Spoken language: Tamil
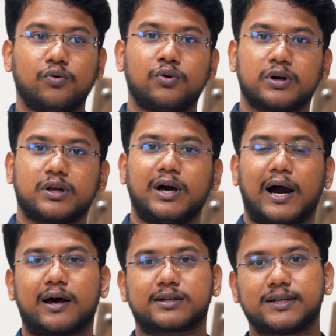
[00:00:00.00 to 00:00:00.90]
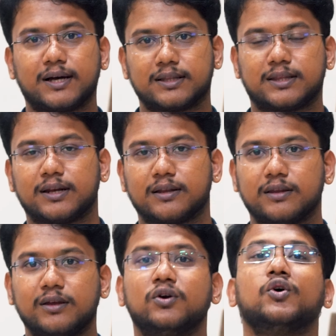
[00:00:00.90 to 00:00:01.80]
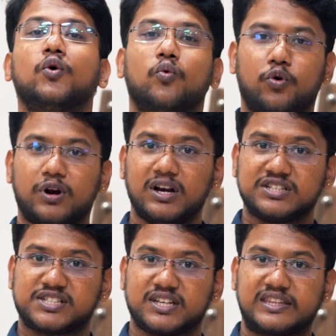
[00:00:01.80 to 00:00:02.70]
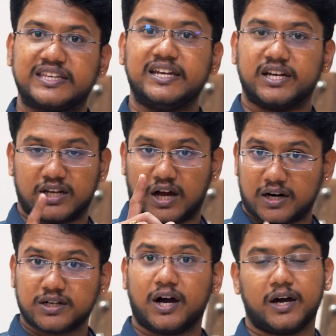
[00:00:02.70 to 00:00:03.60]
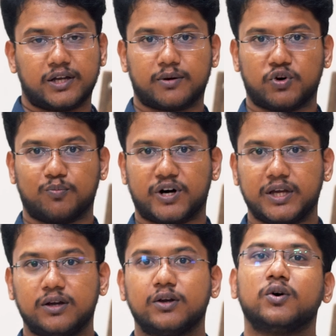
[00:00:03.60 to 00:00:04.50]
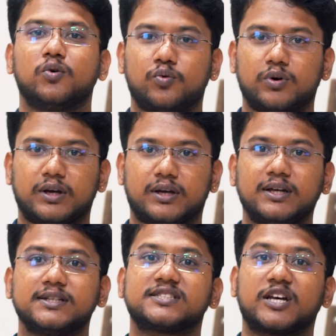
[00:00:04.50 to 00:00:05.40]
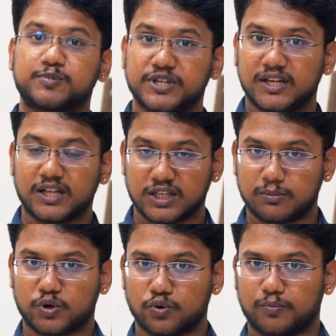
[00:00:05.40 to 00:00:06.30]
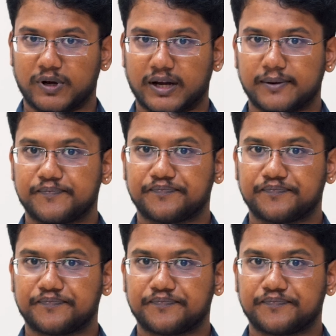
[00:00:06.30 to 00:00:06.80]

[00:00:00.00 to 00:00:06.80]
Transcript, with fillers: உங்களுக்கு அரசாங்கத்திலிருந்து ஒரு லட்சத்தி நான்காயிரம் ரூபாய் உங்களுக்கு சப்சிடியாக திரும்ப கொடுப்பாங்க